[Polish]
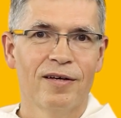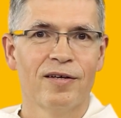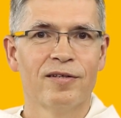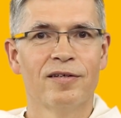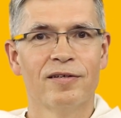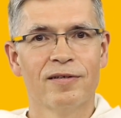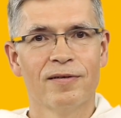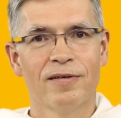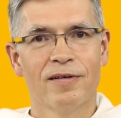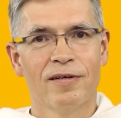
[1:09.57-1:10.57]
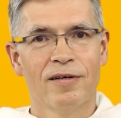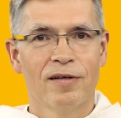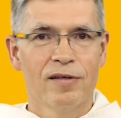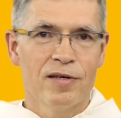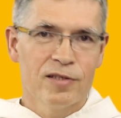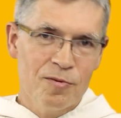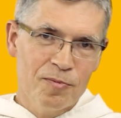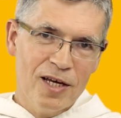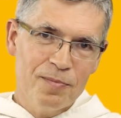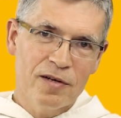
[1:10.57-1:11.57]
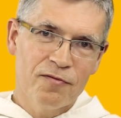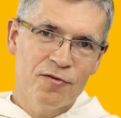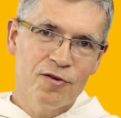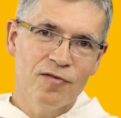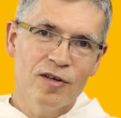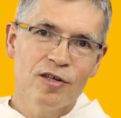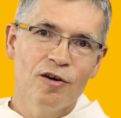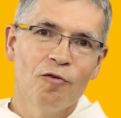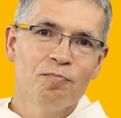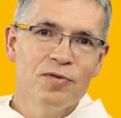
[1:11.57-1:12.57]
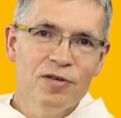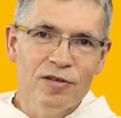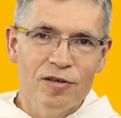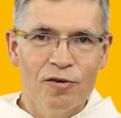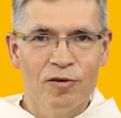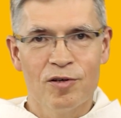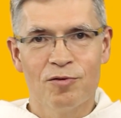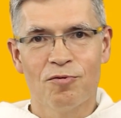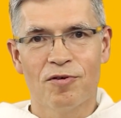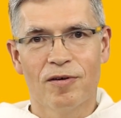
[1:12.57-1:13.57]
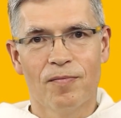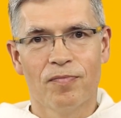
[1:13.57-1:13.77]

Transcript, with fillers: Kiedy Jesteśmy najpierw w świecie opinii o Jezusie.